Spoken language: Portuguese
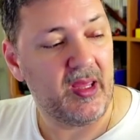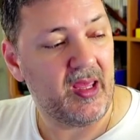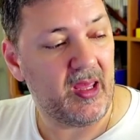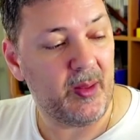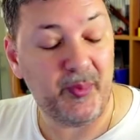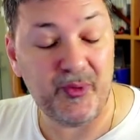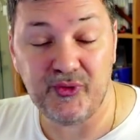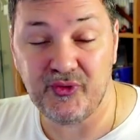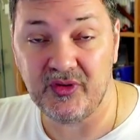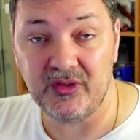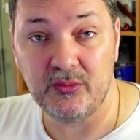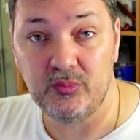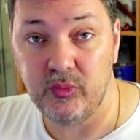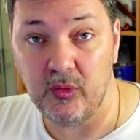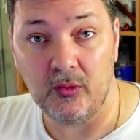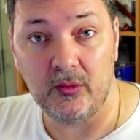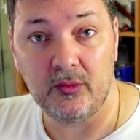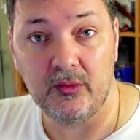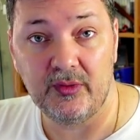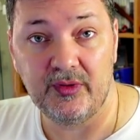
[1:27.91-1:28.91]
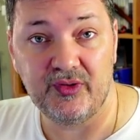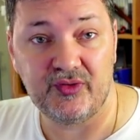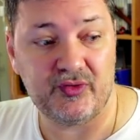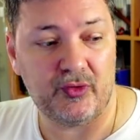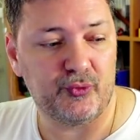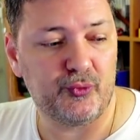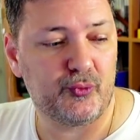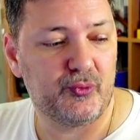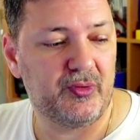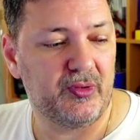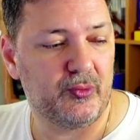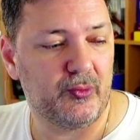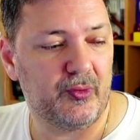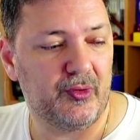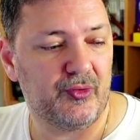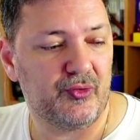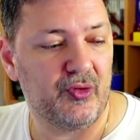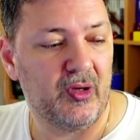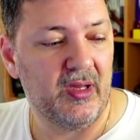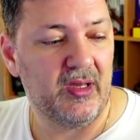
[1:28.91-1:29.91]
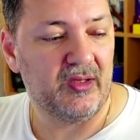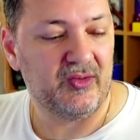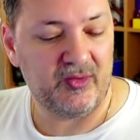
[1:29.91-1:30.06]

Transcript: é bastante bom destes auscultadores.